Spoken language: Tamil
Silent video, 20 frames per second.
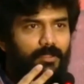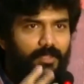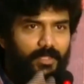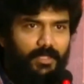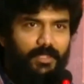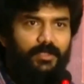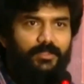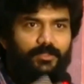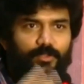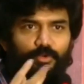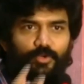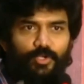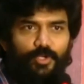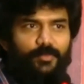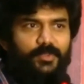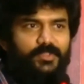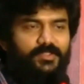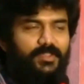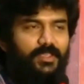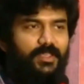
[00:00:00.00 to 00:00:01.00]
நீங்கள் எடுத்து கொண்டு
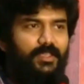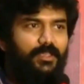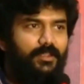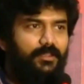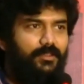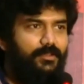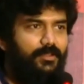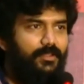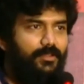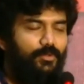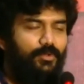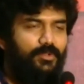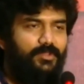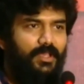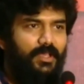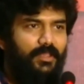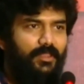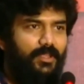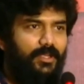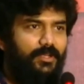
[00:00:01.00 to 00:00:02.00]
போய் சேர்க்குறதுன்றது ஒரு
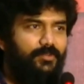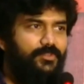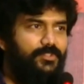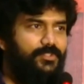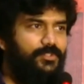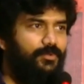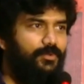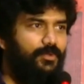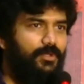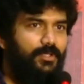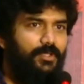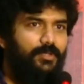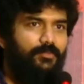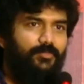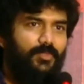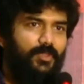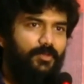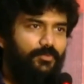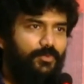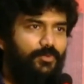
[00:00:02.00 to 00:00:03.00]
சாதாரண விஷயம் இல்லை
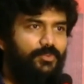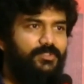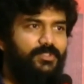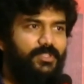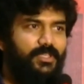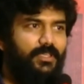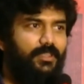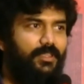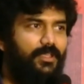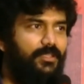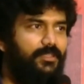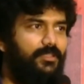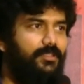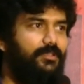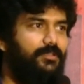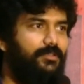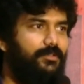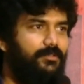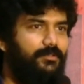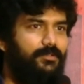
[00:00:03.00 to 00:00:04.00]
அஃப்கோர்ஸ் நீங்கள் தான் அந்த
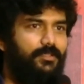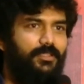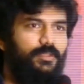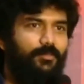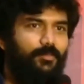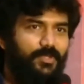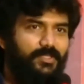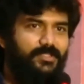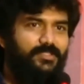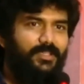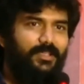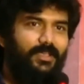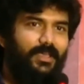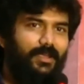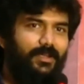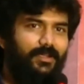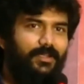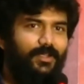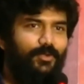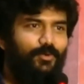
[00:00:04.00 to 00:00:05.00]
அந்த பிரிட்ஜு
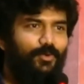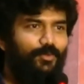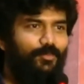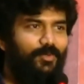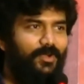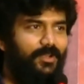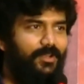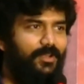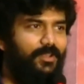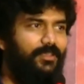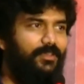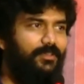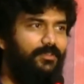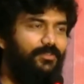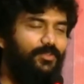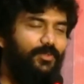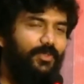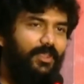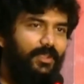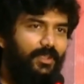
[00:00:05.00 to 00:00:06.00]
கரெக்டாக ஒன்று பண்ணுறீங்க
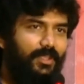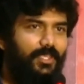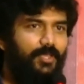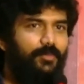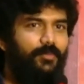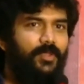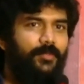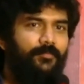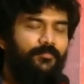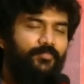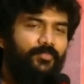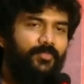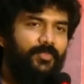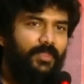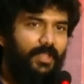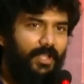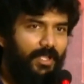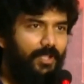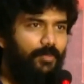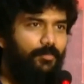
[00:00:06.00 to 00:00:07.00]
ஸோ என்றைக்குமே
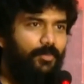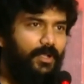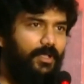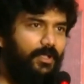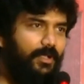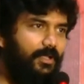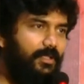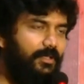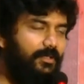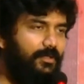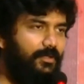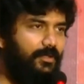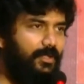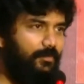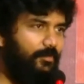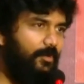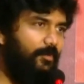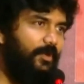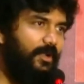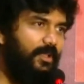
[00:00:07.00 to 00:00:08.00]
நல்ல படங்களை
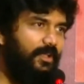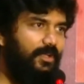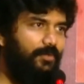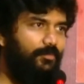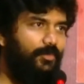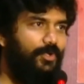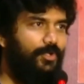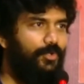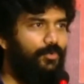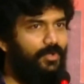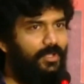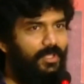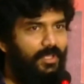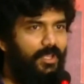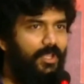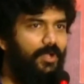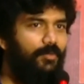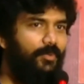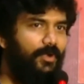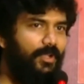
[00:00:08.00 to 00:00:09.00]
நம்ம படங்கள் மட்டும் இல்லை
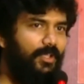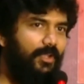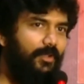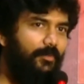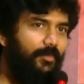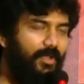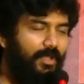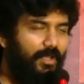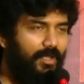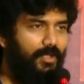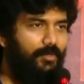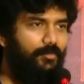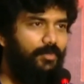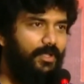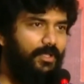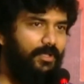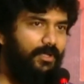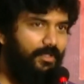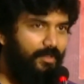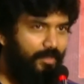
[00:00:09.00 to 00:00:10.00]
எல்லா படங்களுமே நல்ல
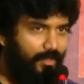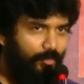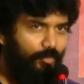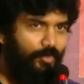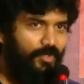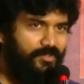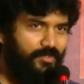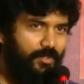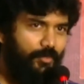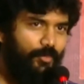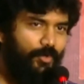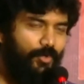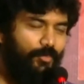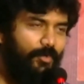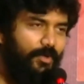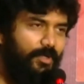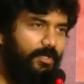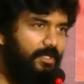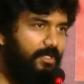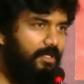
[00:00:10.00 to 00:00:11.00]
படங்களை இதே போல் சப்போர்ட்
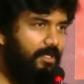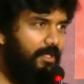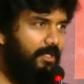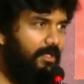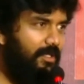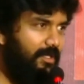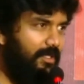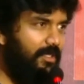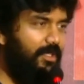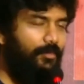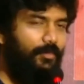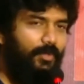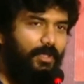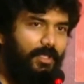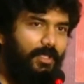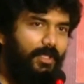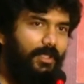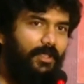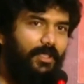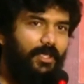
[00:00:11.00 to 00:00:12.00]
பண்ணி இதே
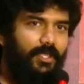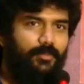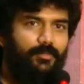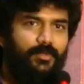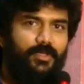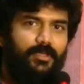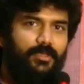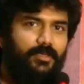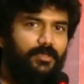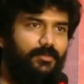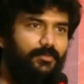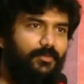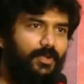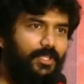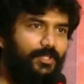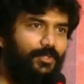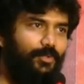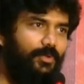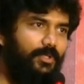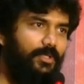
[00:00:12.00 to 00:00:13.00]
மாதிரி எங்கள் எல்லாருமே
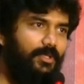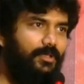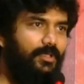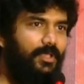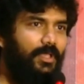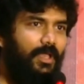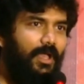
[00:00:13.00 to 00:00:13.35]
வளர்த்து விடுங்க